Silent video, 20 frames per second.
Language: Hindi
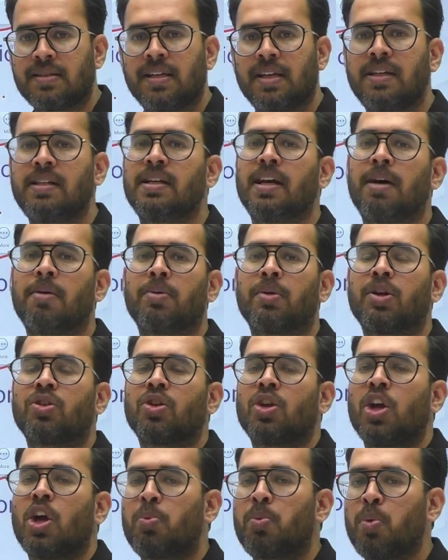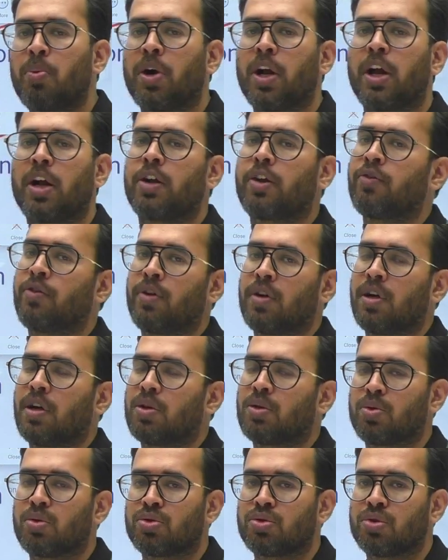ही आप कितना भी बड़ा डिफिकल्ट
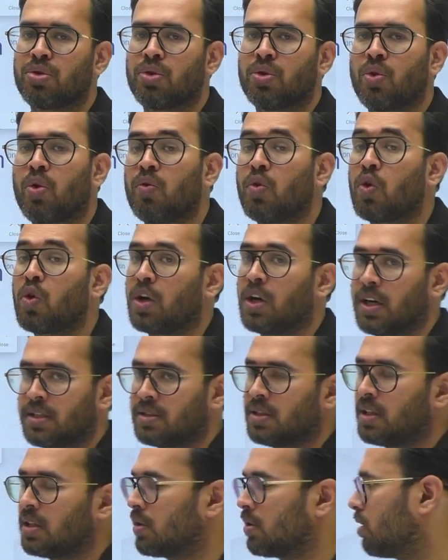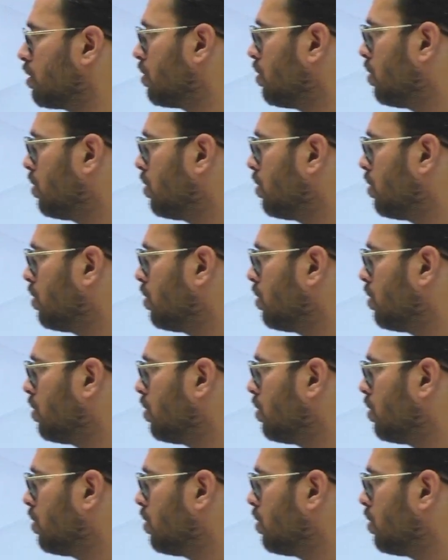क्वेश्चन हो वो कर सकते हो